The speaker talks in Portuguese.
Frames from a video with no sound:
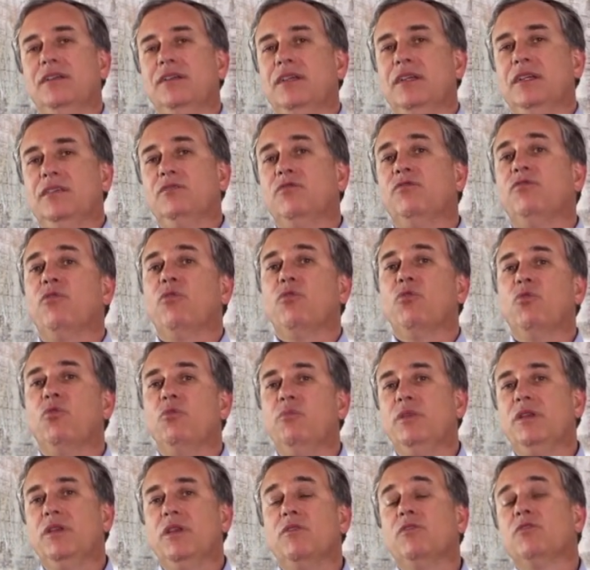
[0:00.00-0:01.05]
esse
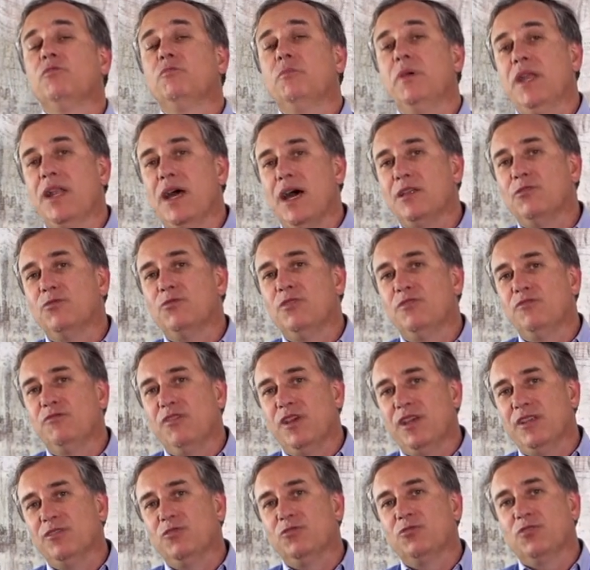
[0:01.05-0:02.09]
volume não esperado de
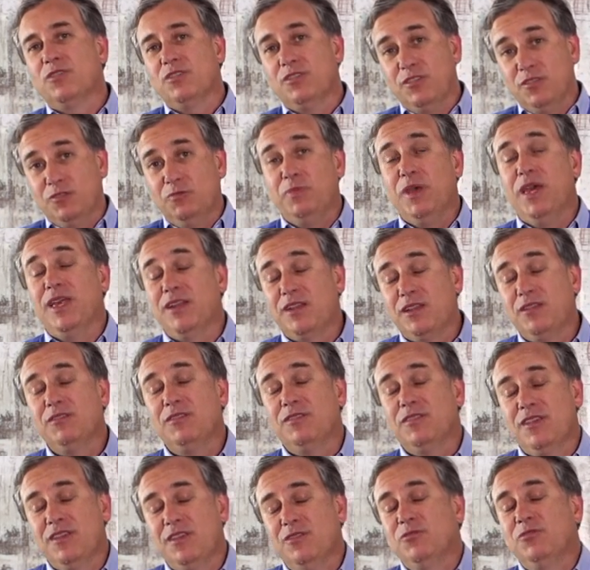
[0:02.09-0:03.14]
vendas, que se espera que
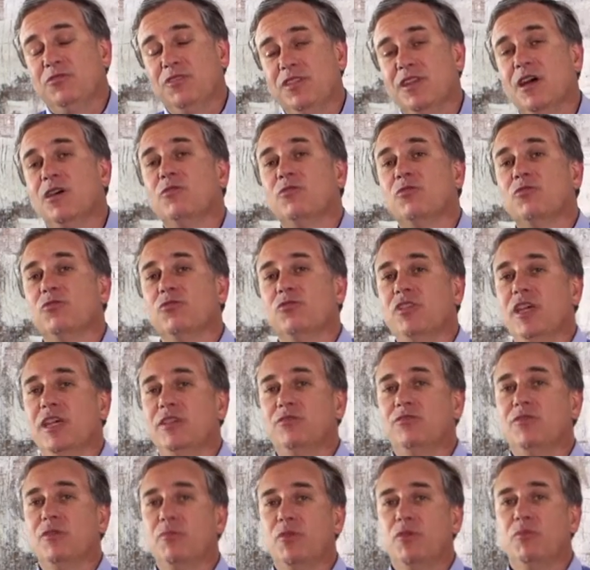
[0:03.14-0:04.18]
seria um sinal de
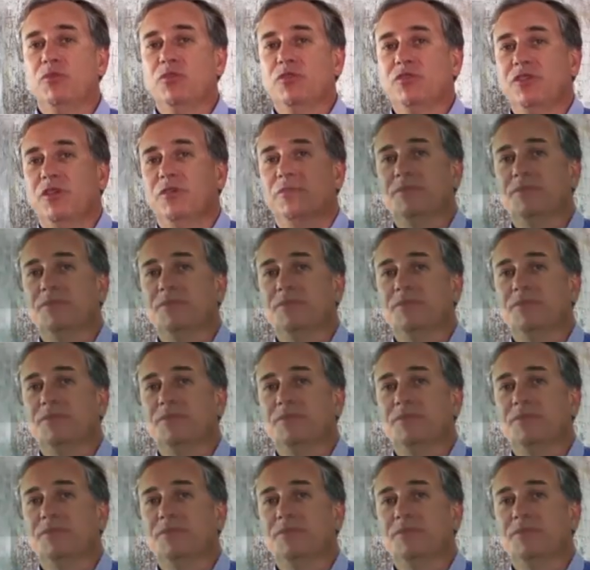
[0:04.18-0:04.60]
sucesso da promoção.